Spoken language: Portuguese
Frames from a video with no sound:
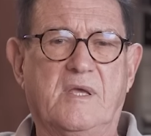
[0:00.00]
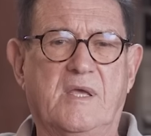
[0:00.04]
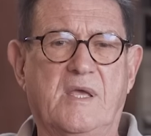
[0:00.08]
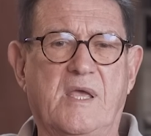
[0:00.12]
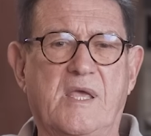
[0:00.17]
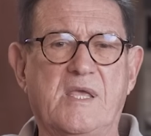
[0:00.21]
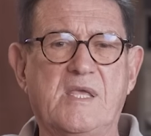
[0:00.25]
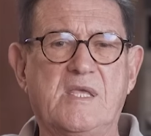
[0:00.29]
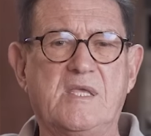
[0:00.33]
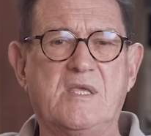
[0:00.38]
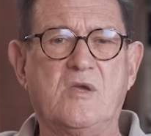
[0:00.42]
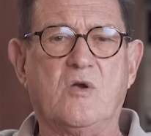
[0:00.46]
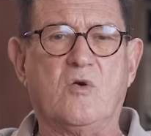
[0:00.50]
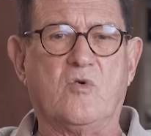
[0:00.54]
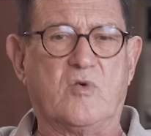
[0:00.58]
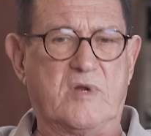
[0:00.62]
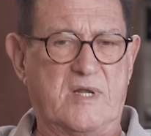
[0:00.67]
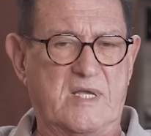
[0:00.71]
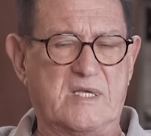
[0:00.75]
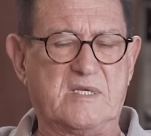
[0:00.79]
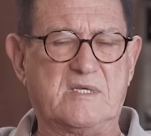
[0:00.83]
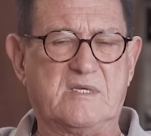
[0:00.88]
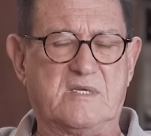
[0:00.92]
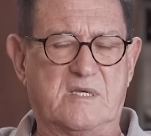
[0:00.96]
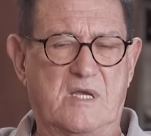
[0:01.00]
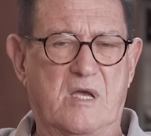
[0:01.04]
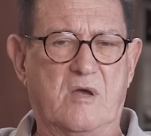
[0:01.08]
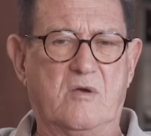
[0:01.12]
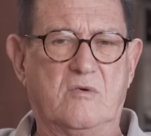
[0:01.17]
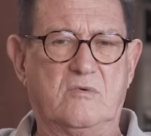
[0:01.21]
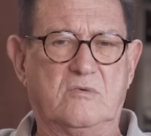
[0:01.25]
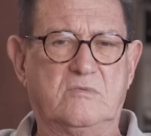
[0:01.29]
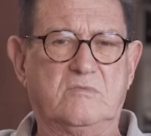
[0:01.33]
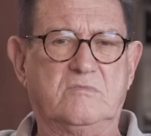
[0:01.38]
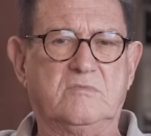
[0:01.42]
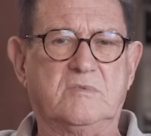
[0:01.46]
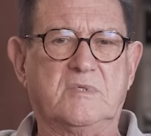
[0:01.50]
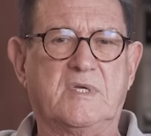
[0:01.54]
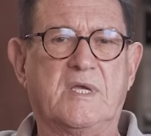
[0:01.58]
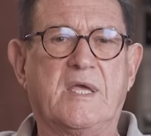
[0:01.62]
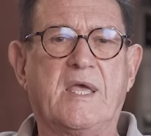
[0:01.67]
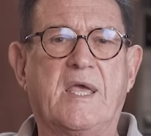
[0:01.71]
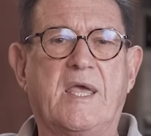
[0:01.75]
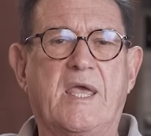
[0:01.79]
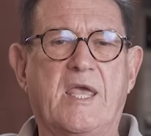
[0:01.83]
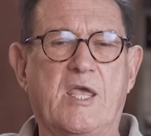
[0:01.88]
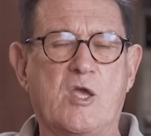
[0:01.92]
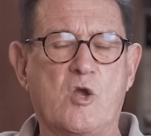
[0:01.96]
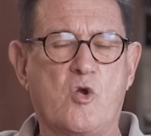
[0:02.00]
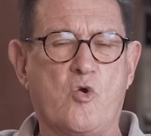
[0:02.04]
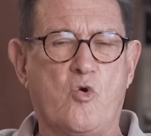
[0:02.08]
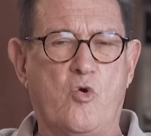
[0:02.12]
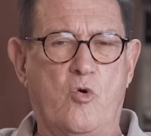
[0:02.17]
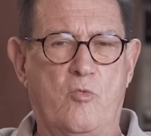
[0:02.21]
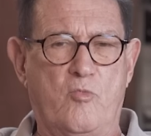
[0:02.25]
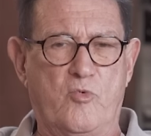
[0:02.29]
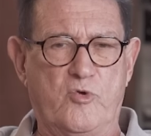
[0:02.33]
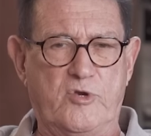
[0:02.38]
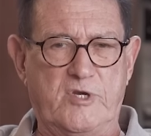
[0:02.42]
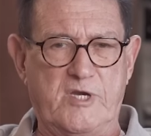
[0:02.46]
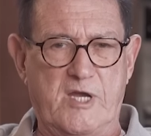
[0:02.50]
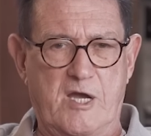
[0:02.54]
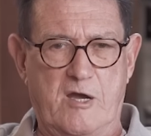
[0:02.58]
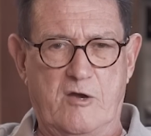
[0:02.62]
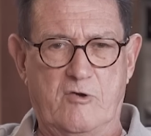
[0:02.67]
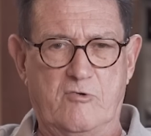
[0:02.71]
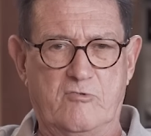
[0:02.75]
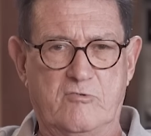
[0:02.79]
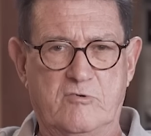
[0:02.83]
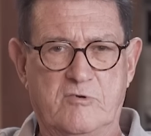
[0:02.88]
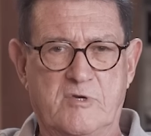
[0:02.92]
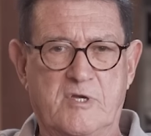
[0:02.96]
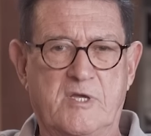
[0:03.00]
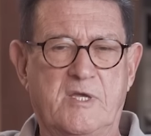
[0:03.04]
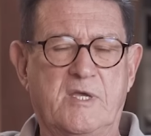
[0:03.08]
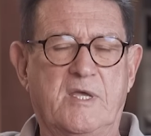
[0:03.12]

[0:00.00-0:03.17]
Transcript: em oração, em comunhão,